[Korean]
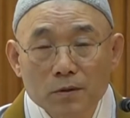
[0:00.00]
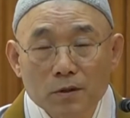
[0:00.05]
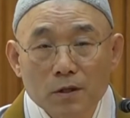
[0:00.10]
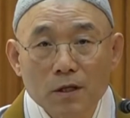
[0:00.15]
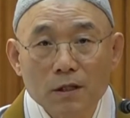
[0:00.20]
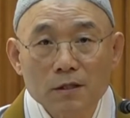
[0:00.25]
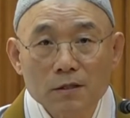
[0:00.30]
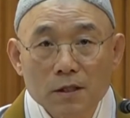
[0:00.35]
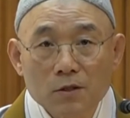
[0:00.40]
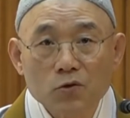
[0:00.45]

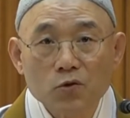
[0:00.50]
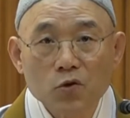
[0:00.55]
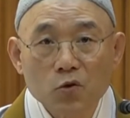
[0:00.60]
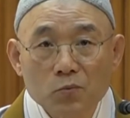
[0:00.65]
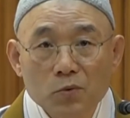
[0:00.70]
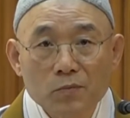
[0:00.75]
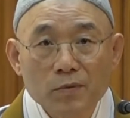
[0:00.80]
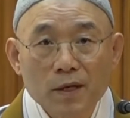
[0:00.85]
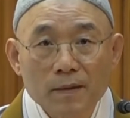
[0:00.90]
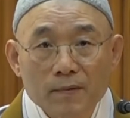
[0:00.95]
그냥
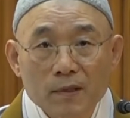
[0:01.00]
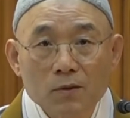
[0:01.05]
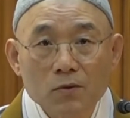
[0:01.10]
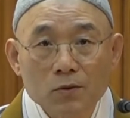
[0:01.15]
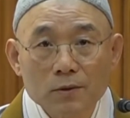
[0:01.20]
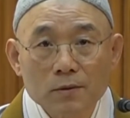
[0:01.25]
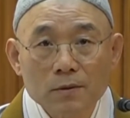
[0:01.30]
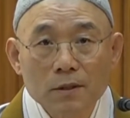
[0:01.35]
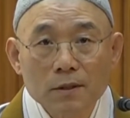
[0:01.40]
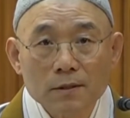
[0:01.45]
일상수요법인가 보다
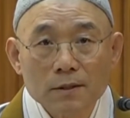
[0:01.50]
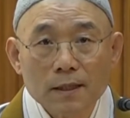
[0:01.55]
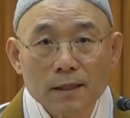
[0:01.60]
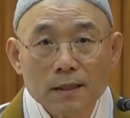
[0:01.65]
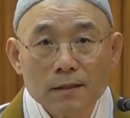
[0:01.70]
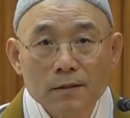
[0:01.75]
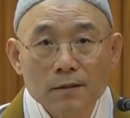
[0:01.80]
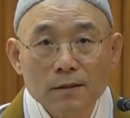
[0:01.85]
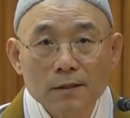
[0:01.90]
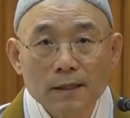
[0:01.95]
하고
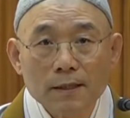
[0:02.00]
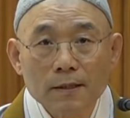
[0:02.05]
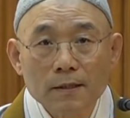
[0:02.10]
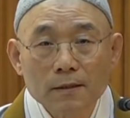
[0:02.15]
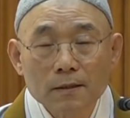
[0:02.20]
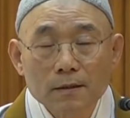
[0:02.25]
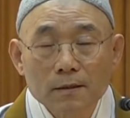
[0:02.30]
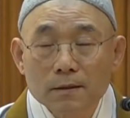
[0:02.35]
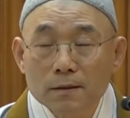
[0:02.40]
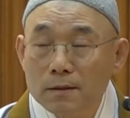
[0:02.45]
살았는데,
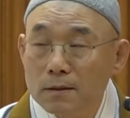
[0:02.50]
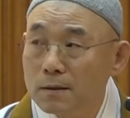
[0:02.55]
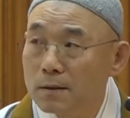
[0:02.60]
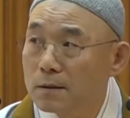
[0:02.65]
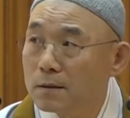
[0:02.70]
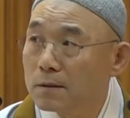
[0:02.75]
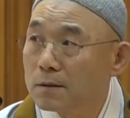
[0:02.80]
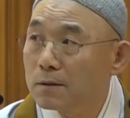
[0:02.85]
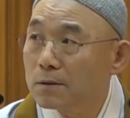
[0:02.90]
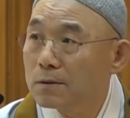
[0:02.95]

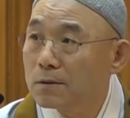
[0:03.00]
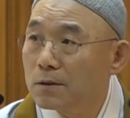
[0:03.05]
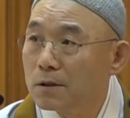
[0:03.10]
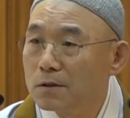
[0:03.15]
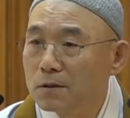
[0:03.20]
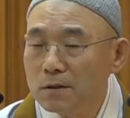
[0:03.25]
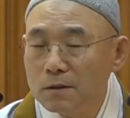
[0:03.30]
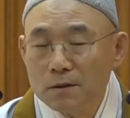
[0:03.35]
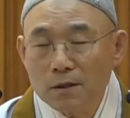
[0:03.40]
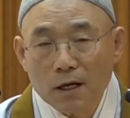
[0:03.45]

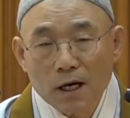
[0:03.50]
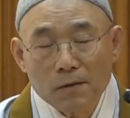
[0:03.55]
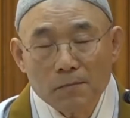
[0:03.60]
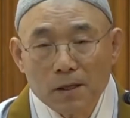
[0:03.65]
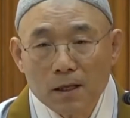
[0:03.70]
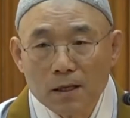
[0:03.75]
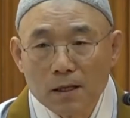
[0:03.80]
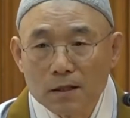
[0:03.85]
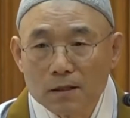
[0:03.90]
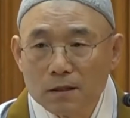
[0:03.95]
어느 때
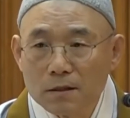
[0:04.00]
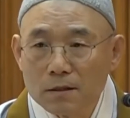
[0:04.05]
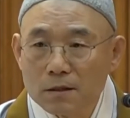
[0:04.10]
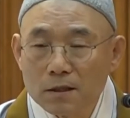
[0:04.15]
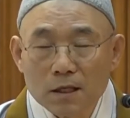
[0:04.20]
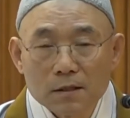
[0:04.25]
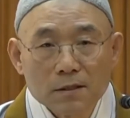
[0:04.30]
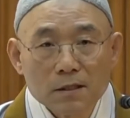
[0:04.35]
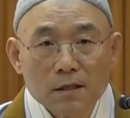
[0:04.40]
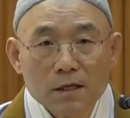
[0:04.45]
가만히
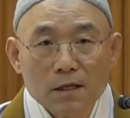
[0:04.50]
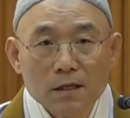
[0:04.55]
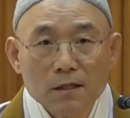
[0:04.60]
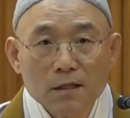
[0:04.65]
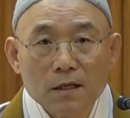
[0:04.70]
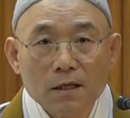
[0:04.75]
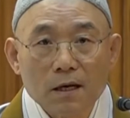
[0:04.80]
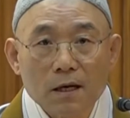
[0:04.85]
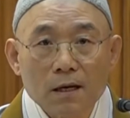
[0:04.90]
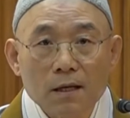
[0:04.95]
하다
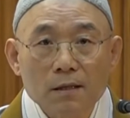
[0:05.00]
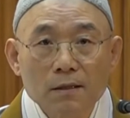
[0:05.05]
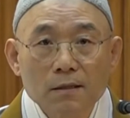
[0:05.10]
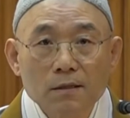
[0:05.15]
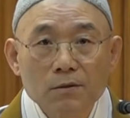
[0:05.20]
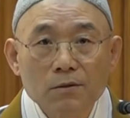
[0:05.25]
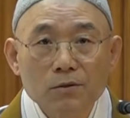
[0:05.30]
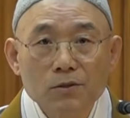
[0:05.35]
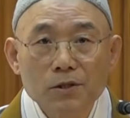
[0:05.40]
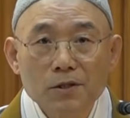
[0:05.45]
생각하니까
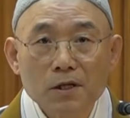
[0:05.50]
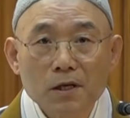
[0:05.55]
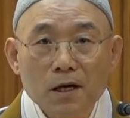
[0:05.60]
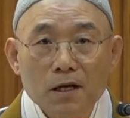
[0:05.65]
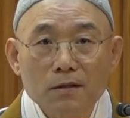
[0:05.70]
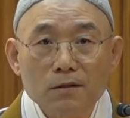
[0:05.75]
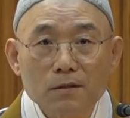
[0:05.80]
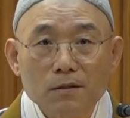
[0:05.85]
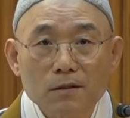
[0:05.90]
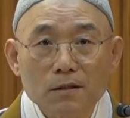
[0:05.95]
그
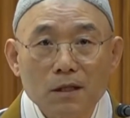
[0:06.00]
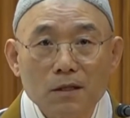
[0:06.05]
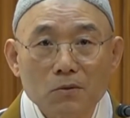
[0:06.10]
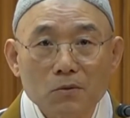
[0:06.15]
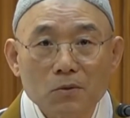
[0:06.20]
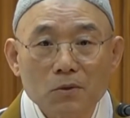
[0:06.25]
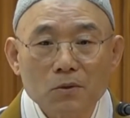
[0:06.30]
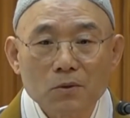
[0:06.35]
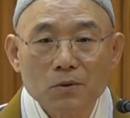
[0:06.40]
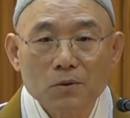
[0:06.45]
생각이
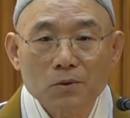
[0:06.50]
들더라고.